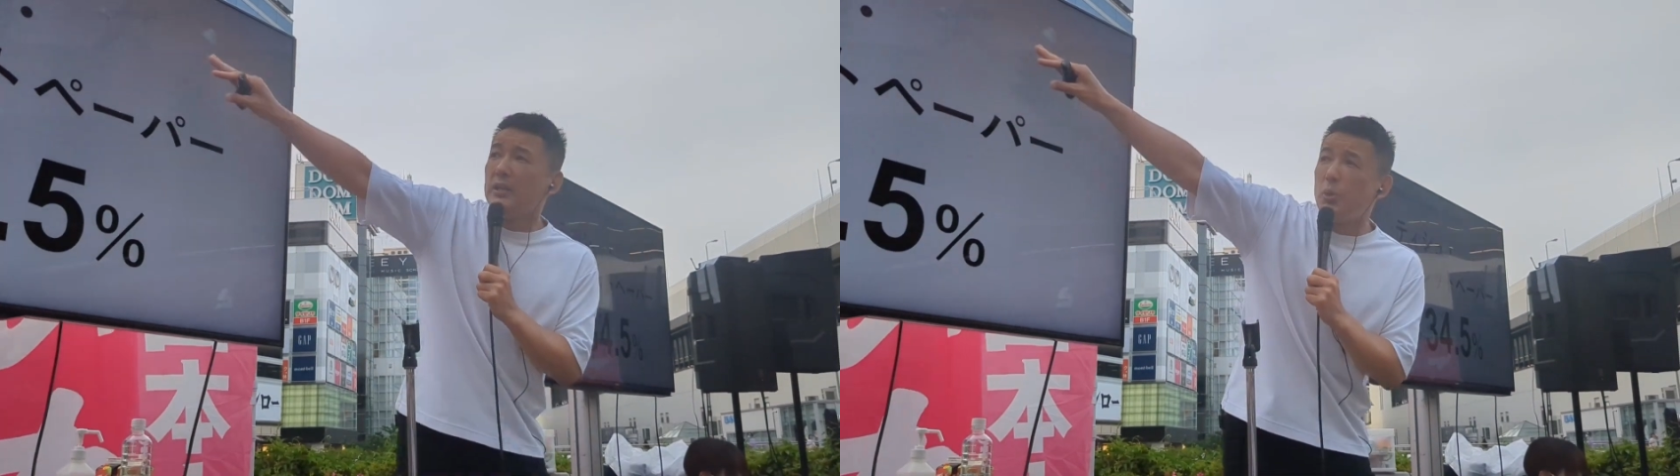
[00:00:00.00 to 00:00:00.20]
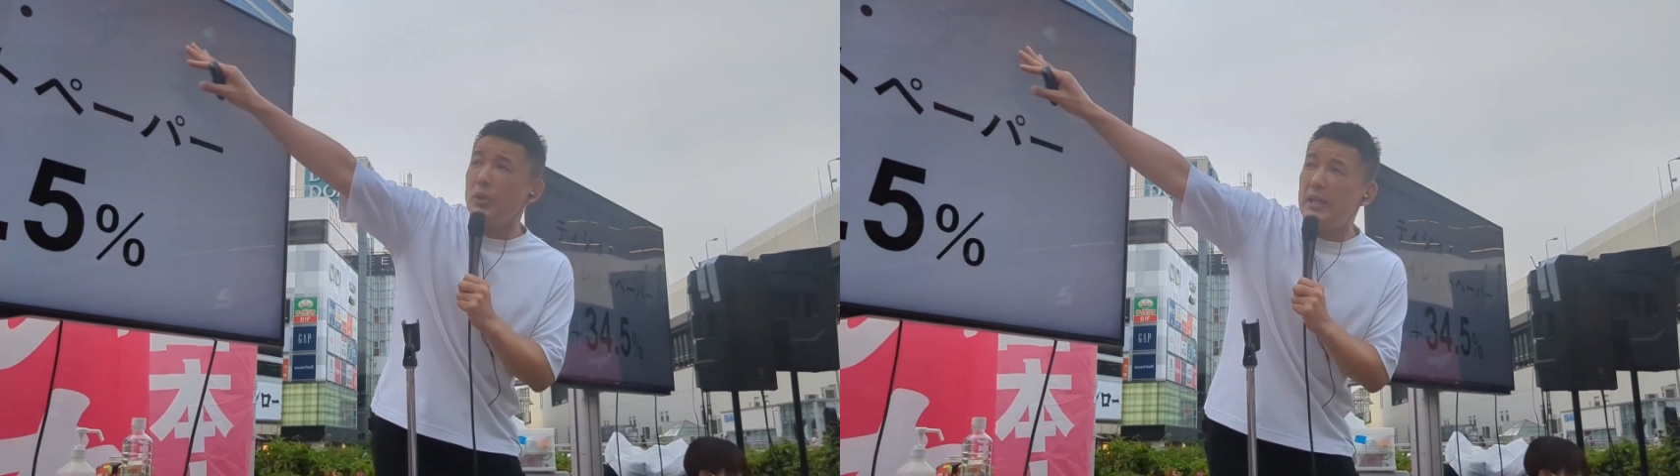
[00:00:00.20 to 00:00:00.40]

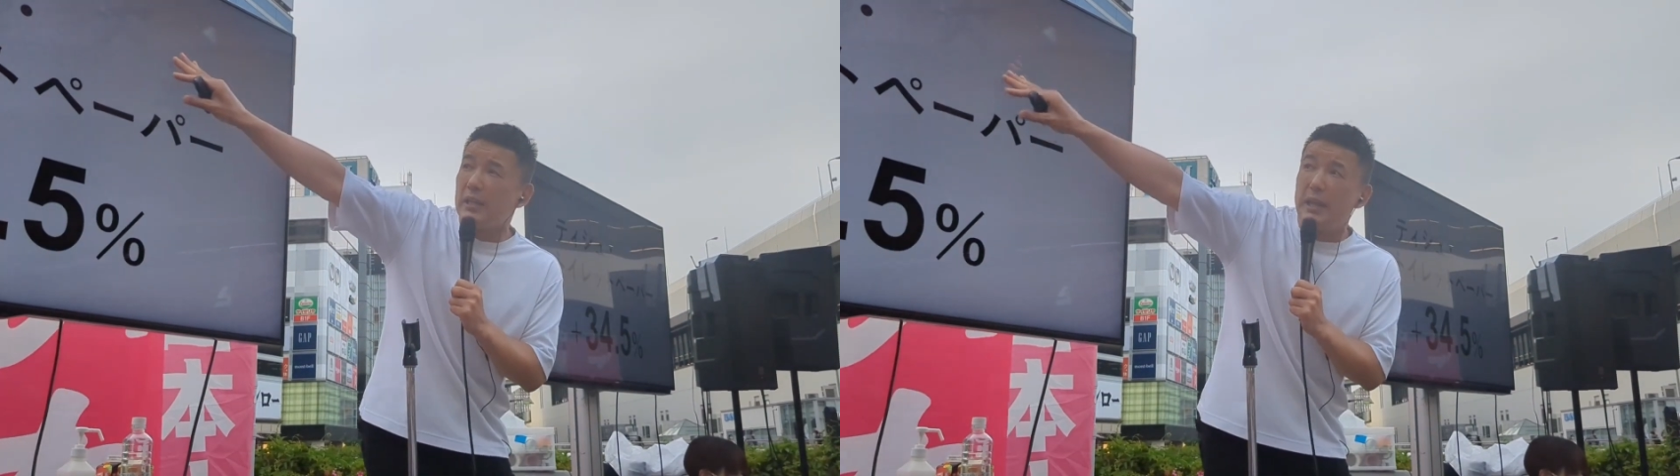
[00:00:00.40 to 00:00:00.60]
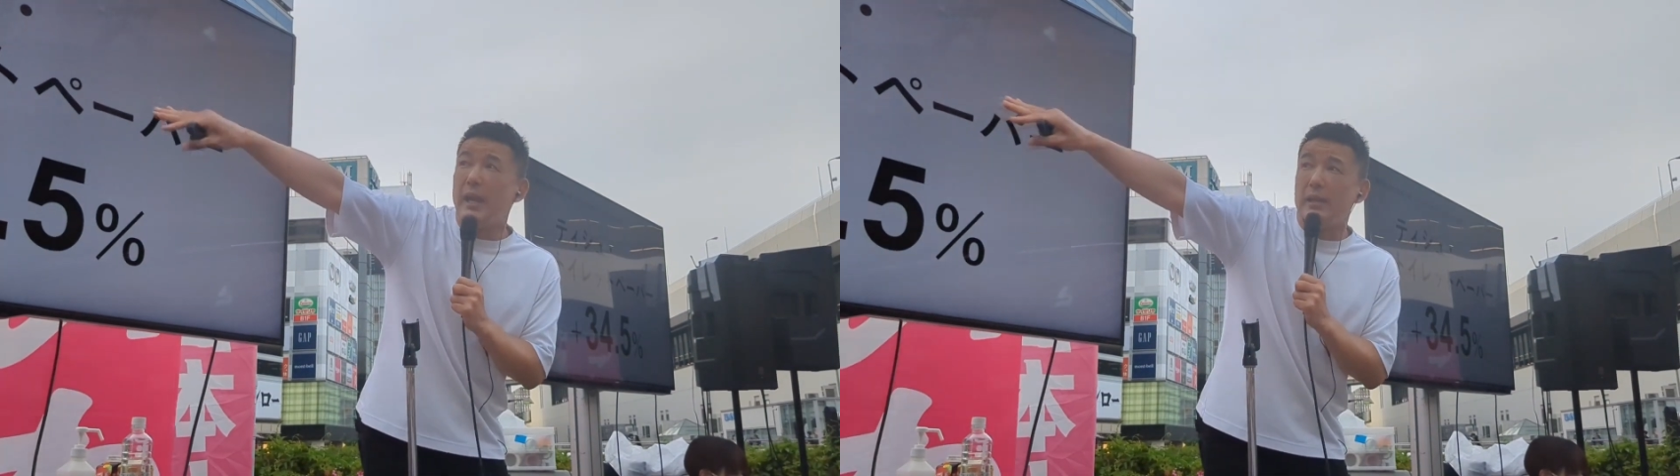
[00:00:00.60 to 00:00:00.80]
トイレ、
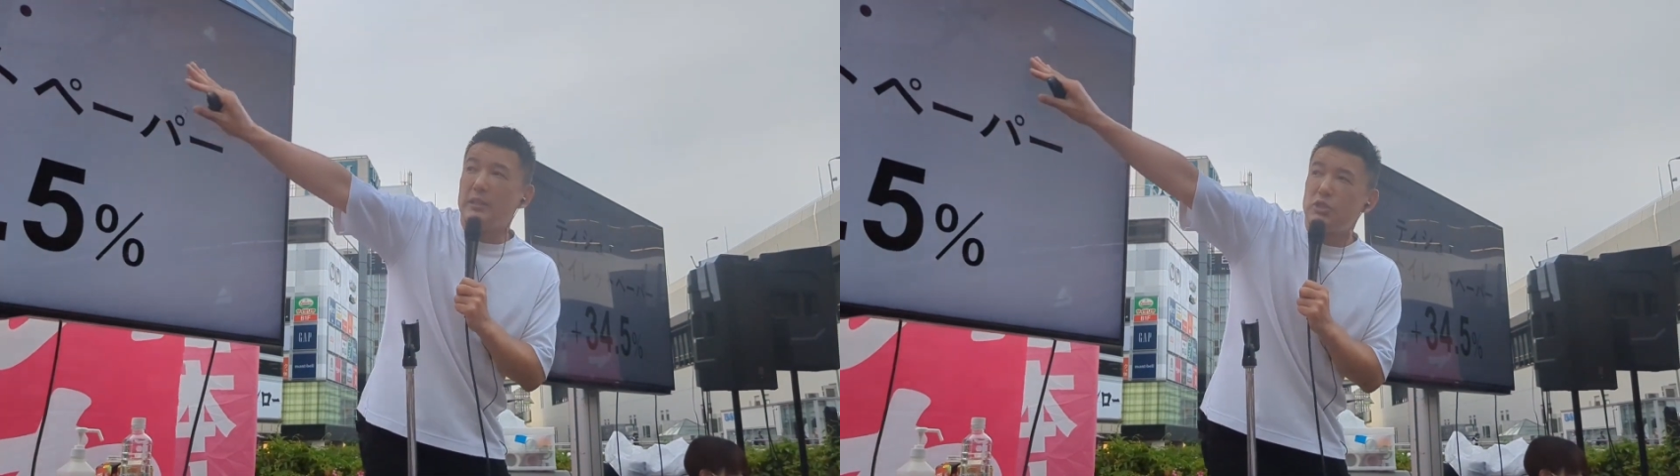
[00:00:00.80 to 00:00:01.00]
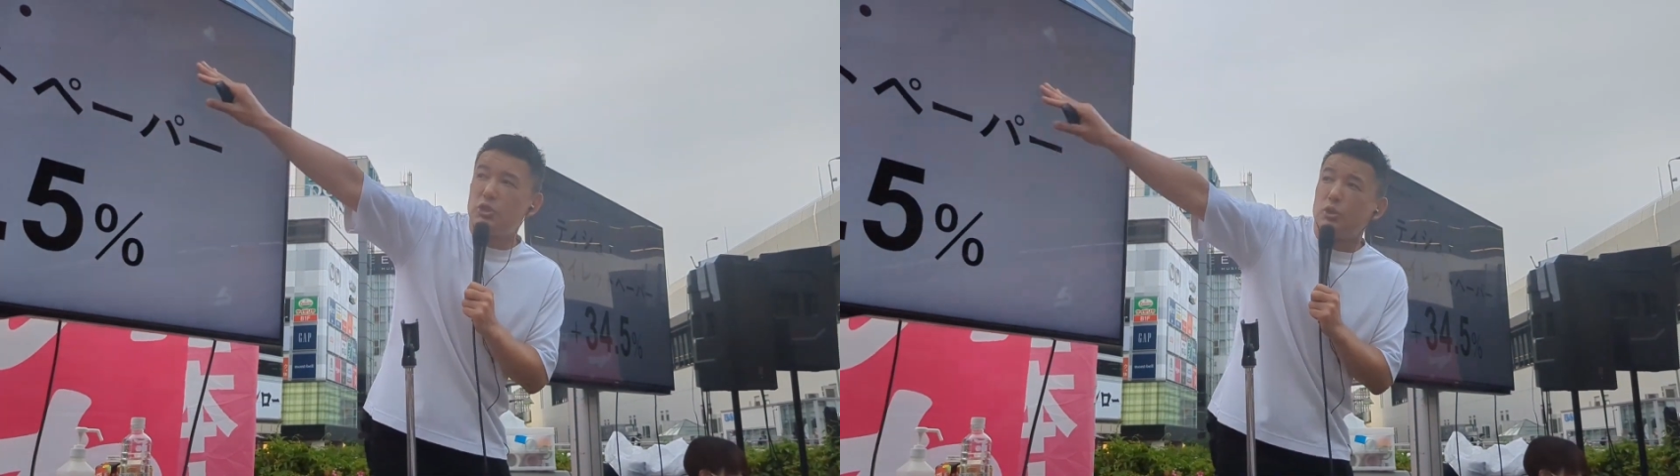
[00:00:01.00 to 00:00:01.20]
えー、
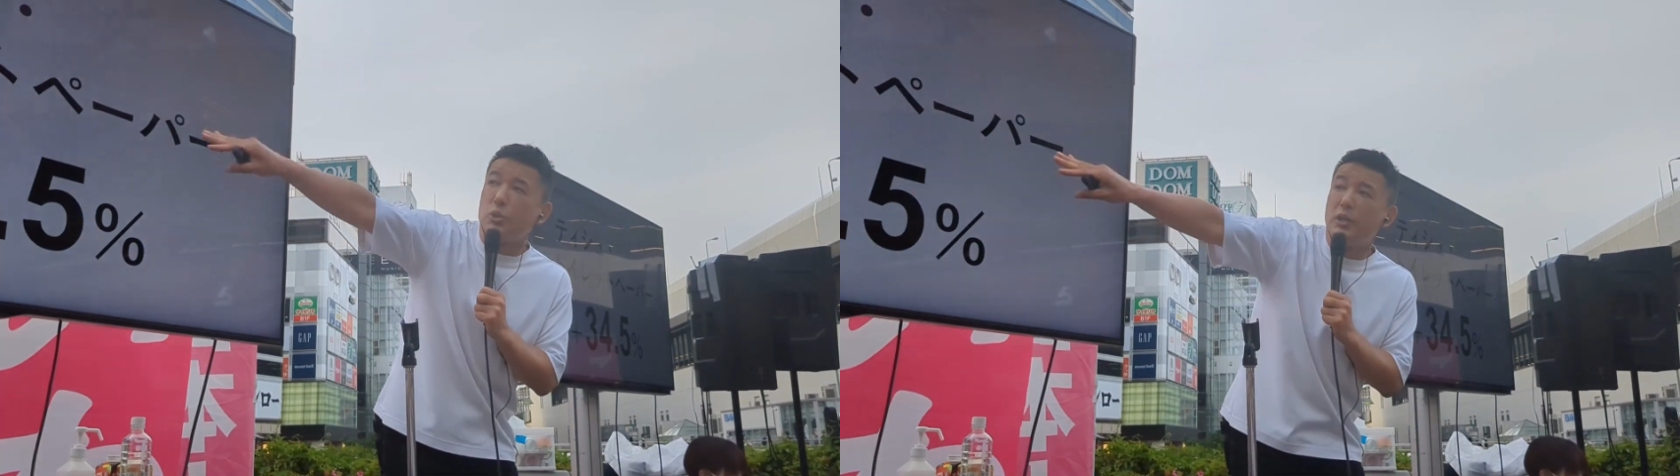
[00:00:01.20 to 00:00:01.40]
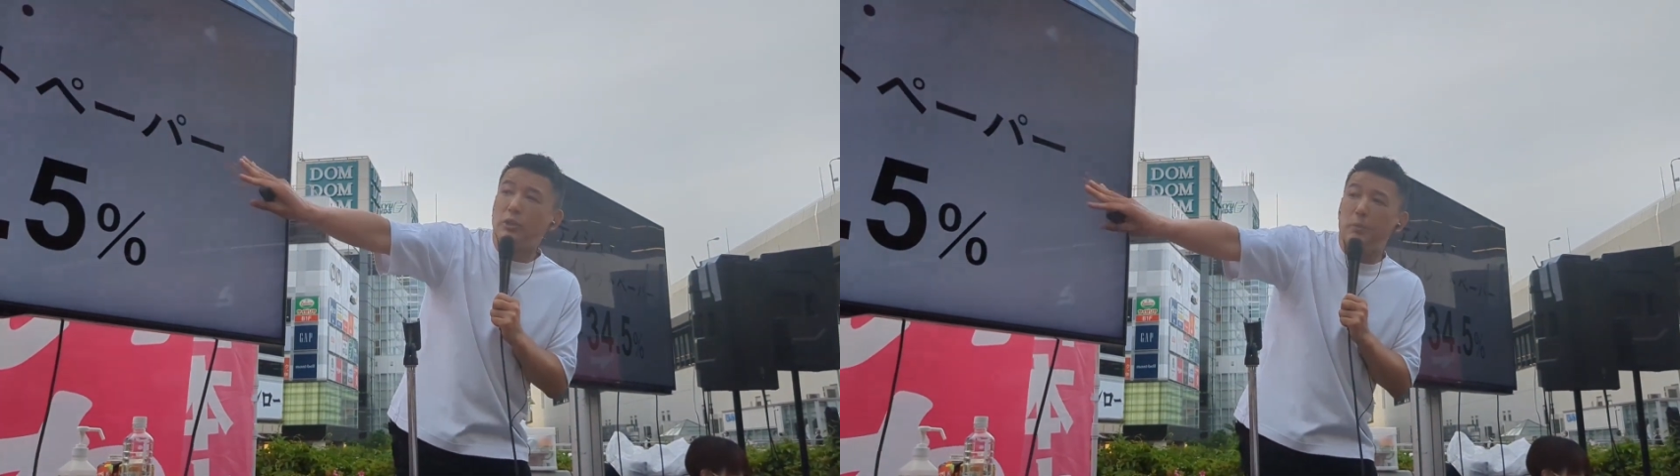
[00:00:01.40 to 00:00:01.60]

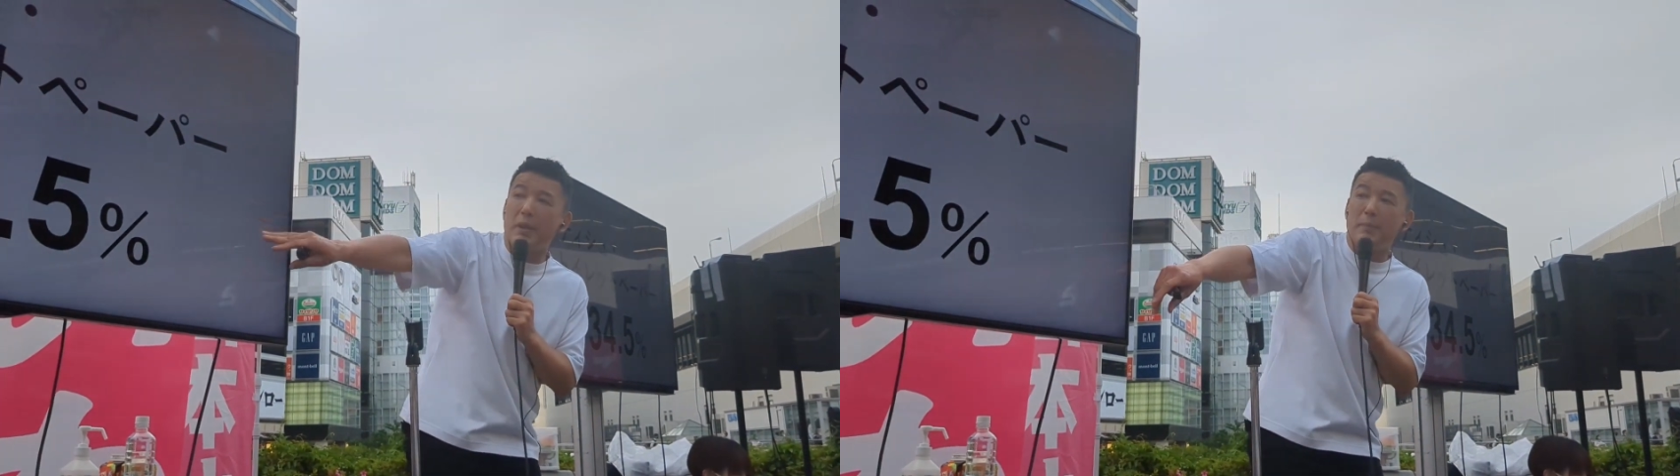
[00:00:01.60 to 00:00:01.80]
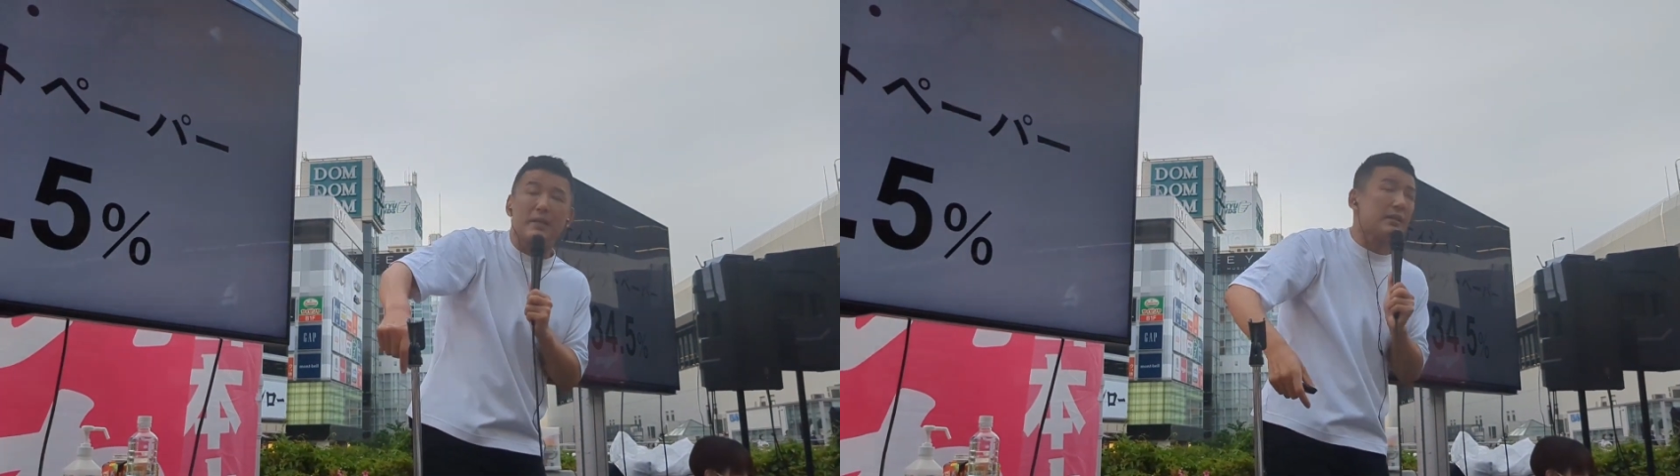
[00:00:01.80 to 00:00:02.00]
ティッシュトイレットペーパー